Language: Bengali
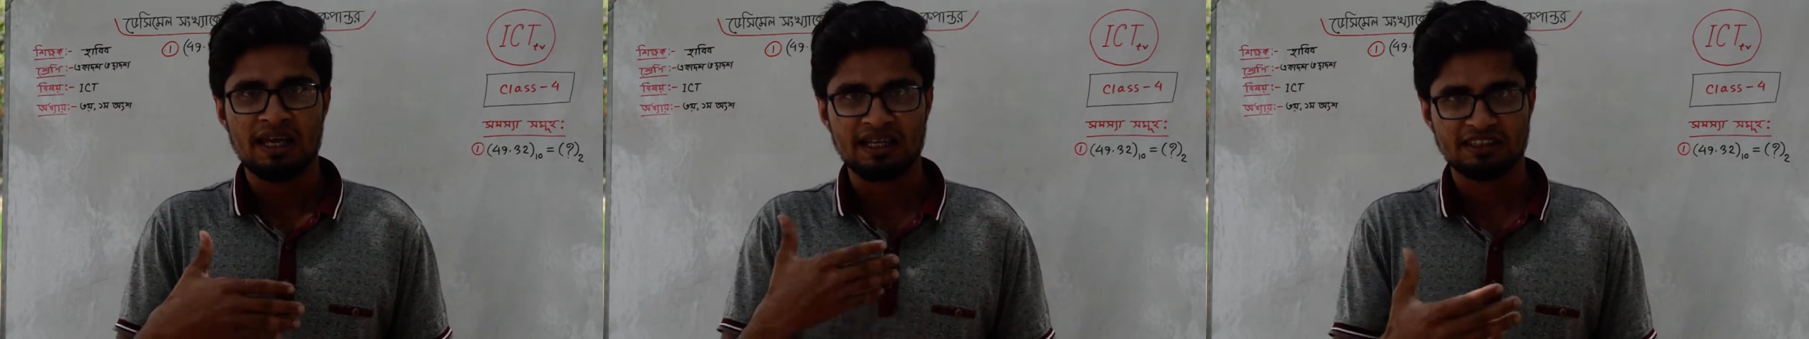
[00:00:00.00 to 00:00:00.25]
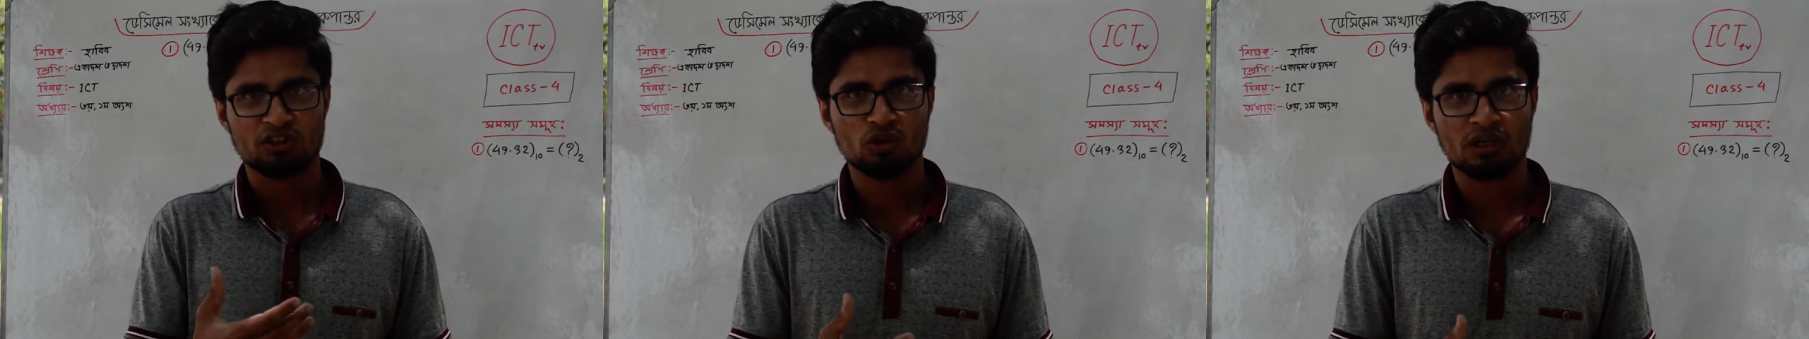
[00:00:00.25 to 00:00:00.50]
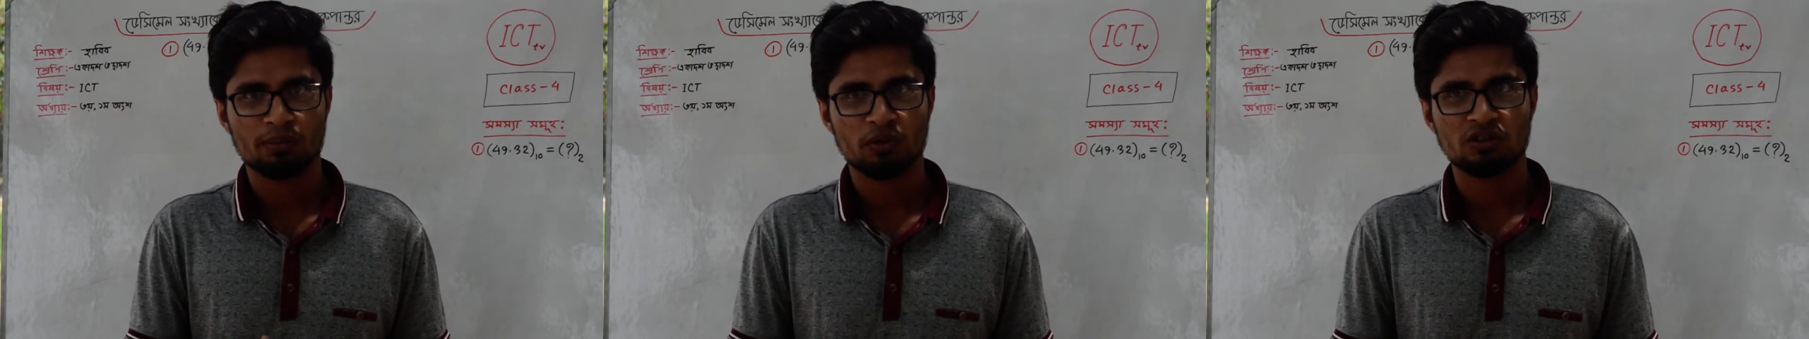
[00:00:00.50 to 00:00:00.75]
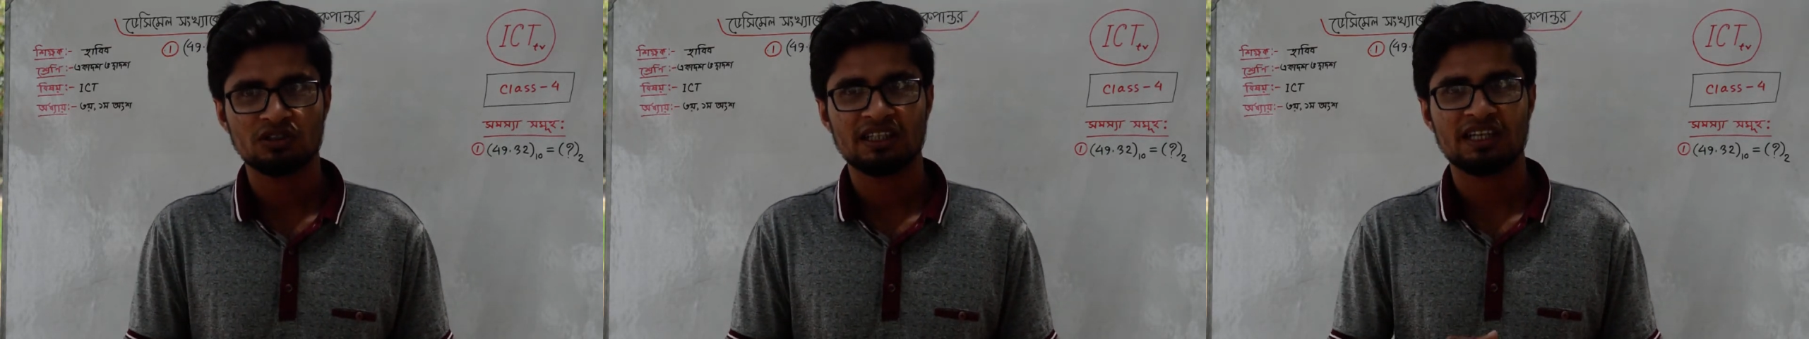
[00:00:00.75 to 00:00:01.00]
একটা সংখ্যা
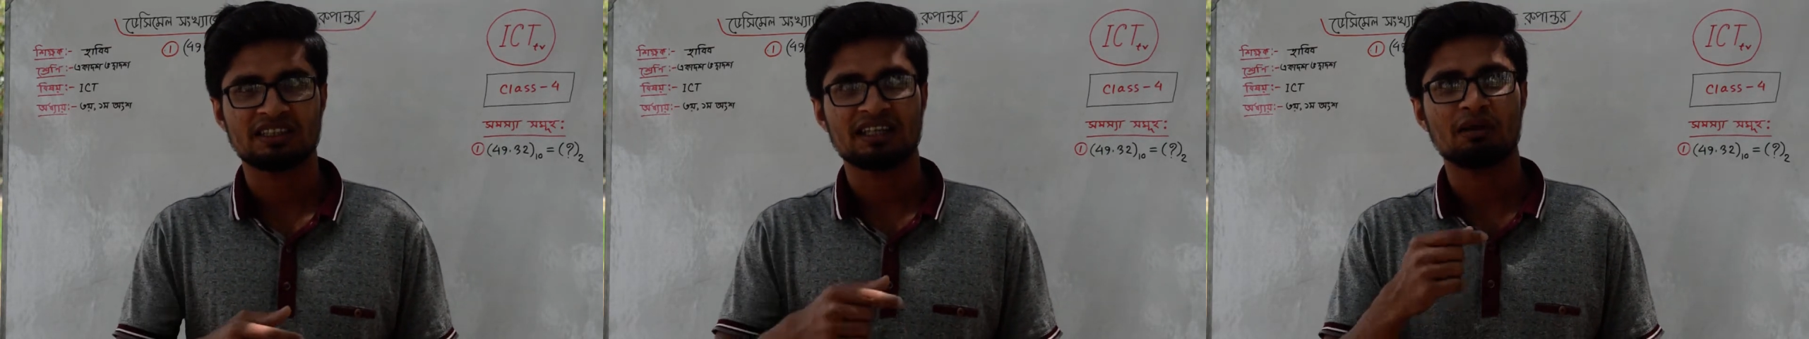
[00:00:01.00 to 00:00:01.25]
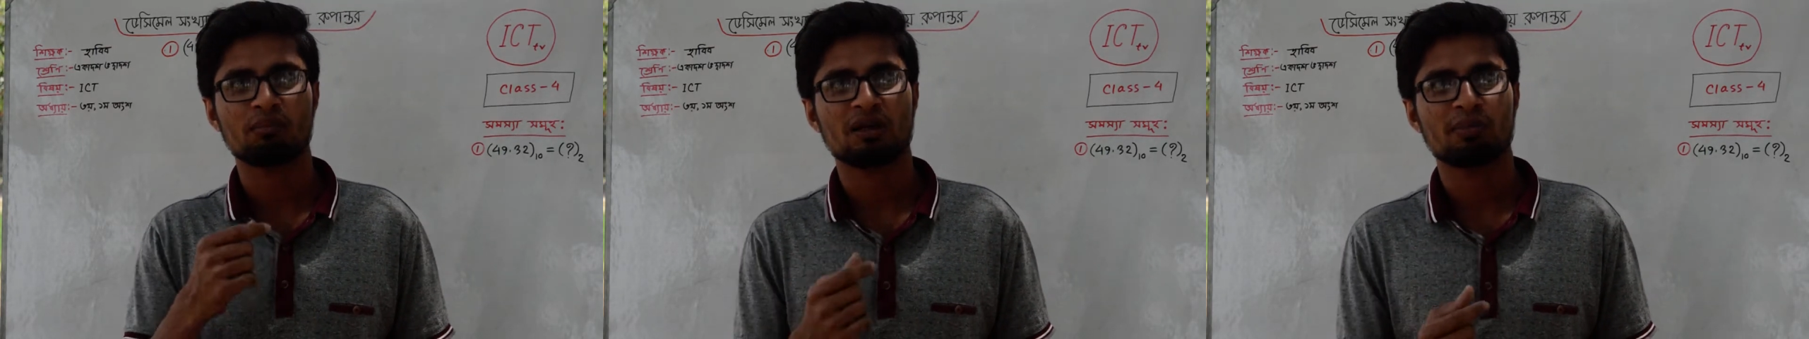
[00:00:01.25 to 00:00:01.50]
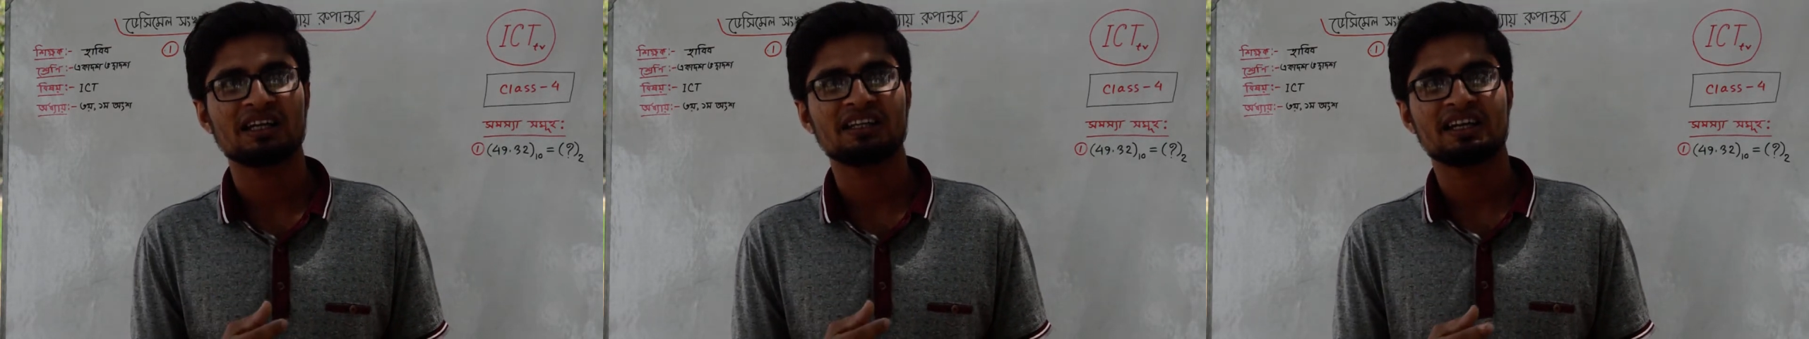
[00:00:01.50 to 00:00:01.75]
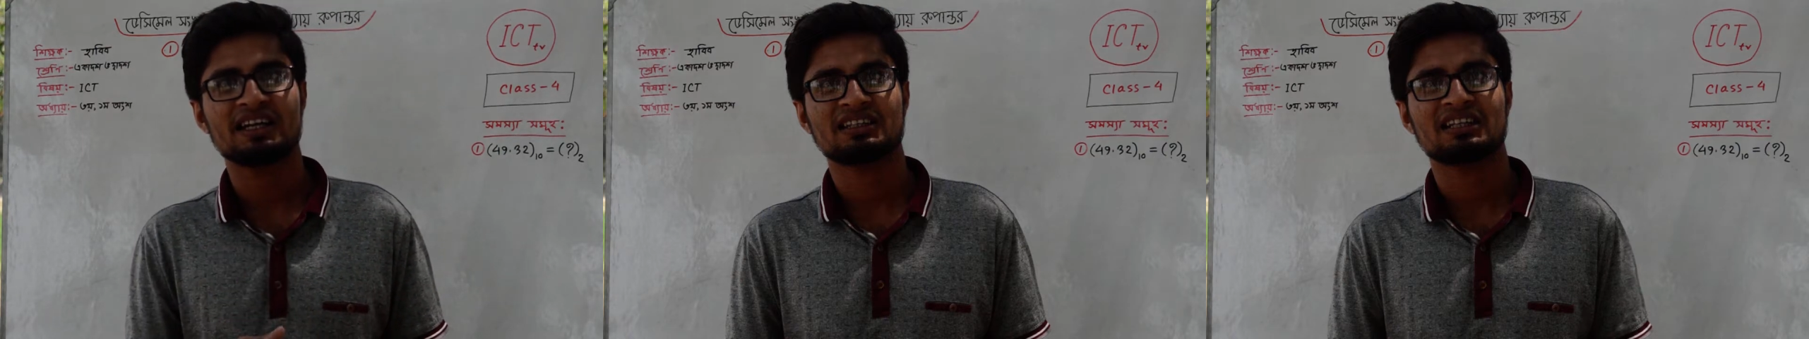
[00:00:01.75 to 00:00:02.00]
পদ্ধতির একটা নাম্বার
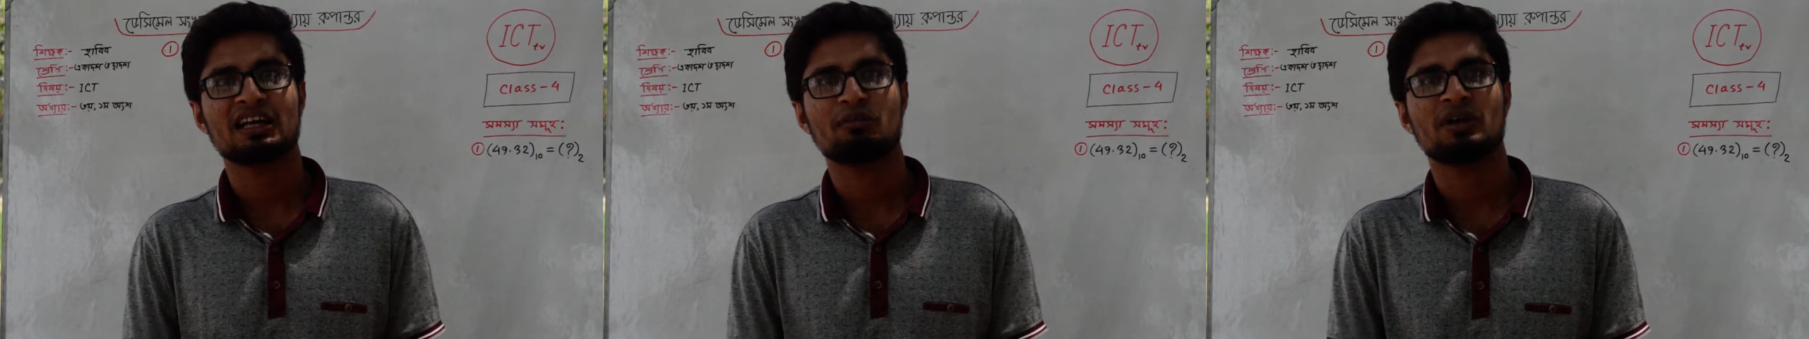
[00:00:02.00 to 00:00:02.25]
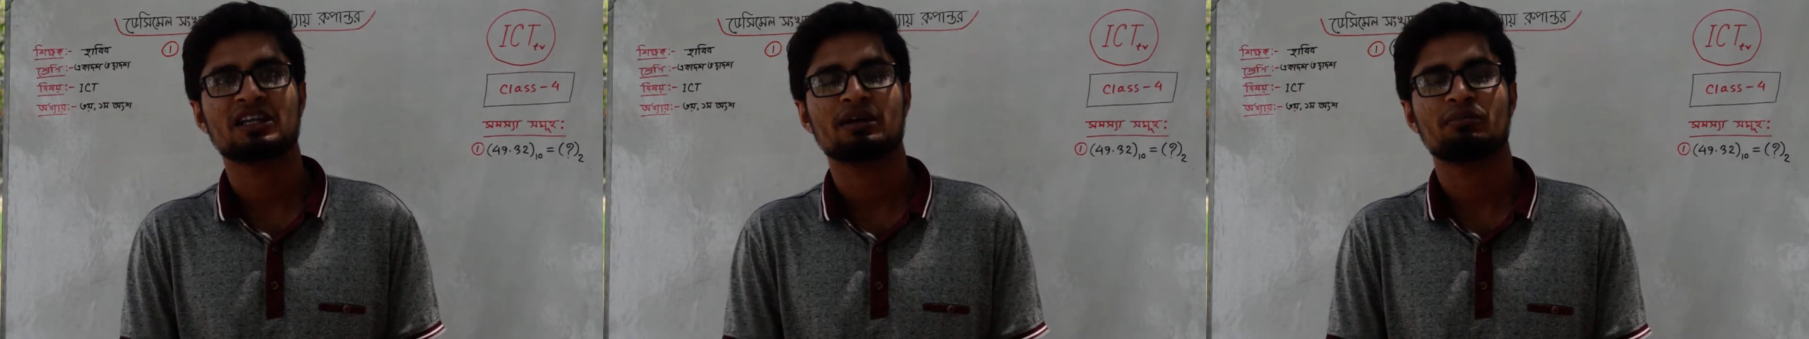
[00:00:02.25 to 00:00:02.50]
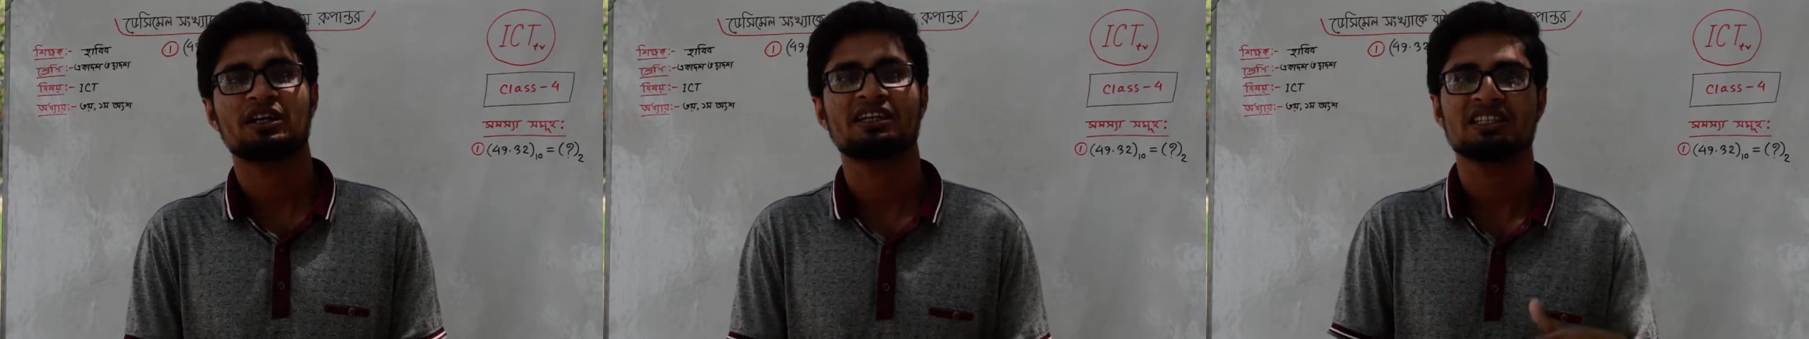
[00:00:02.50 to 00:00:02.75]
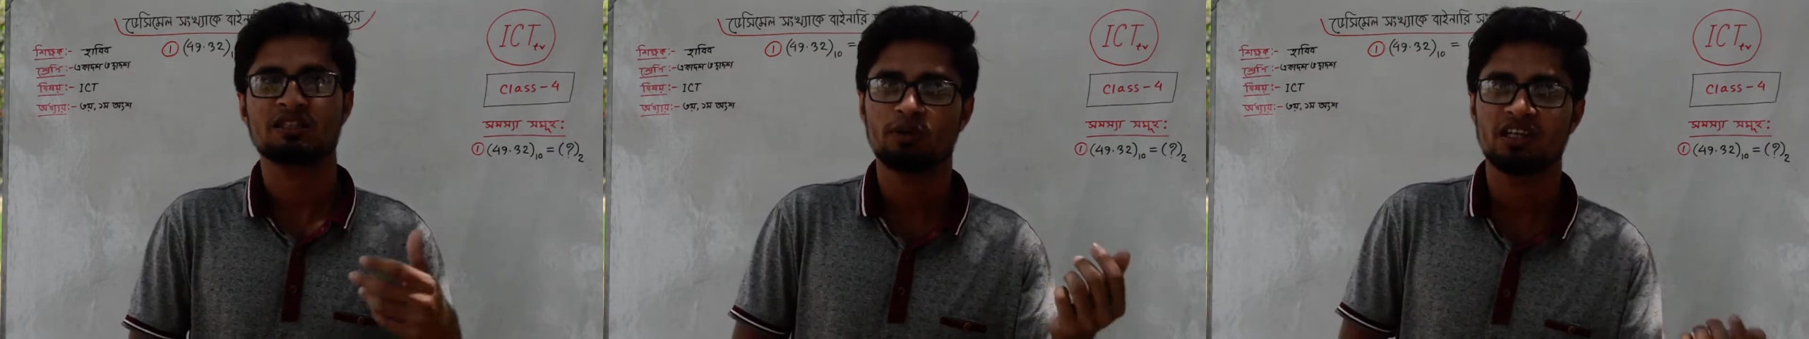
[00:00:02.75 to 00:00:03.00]
বাইনারি একটা নাম্বারকে আমরা
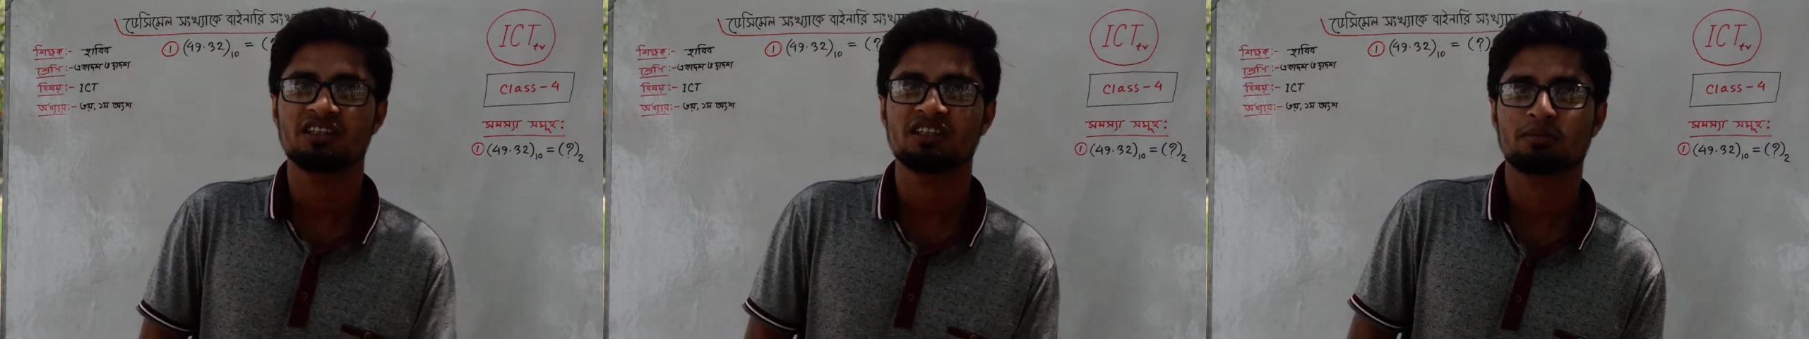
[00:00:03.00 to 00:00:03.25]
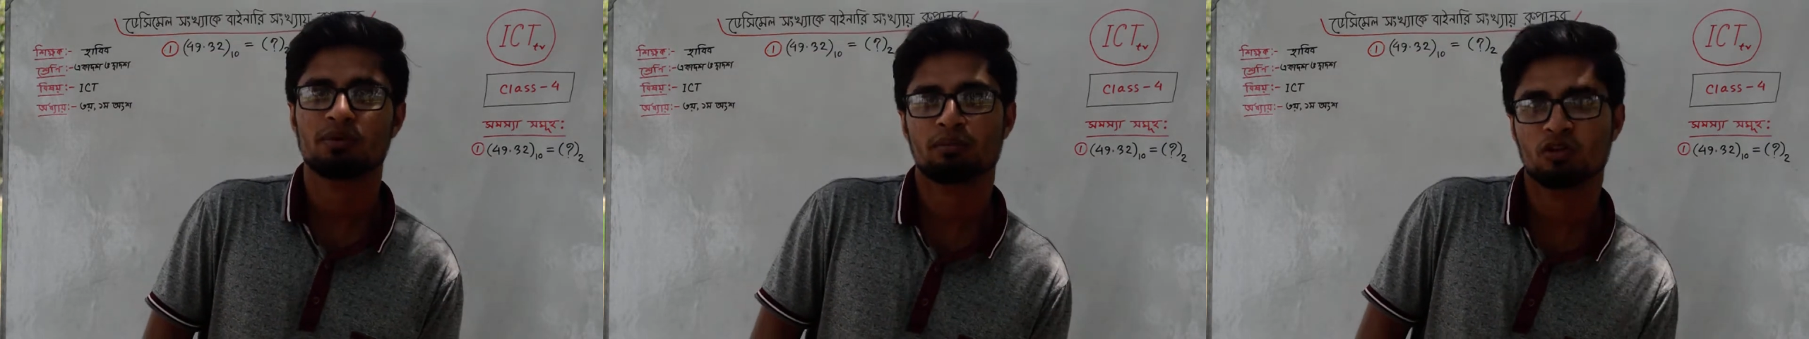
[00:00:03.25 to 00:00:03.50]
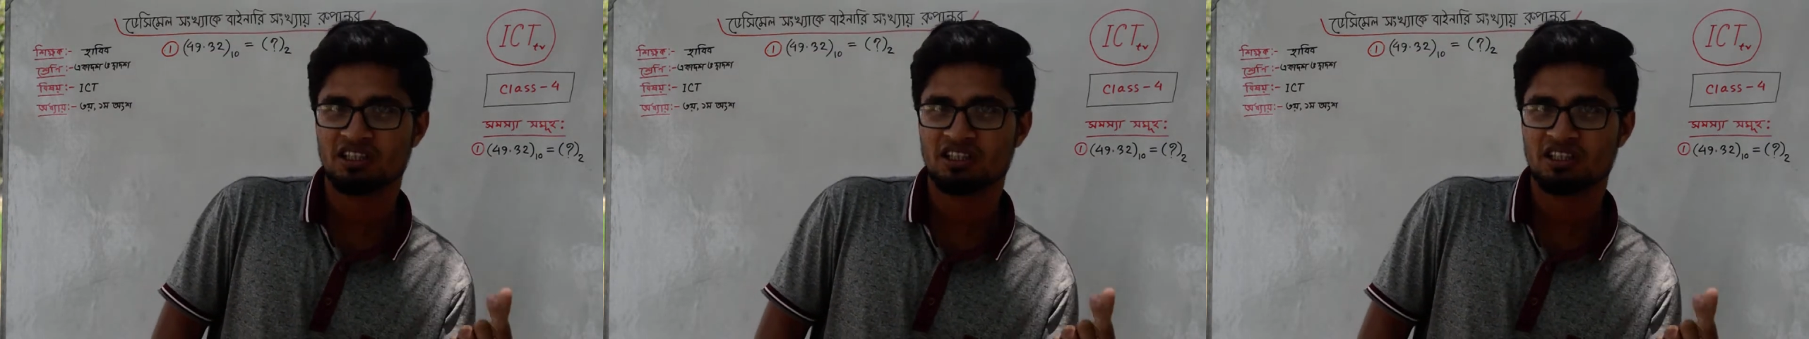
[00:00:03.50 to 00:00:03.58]
ডেসিমেলে নিতে পারবো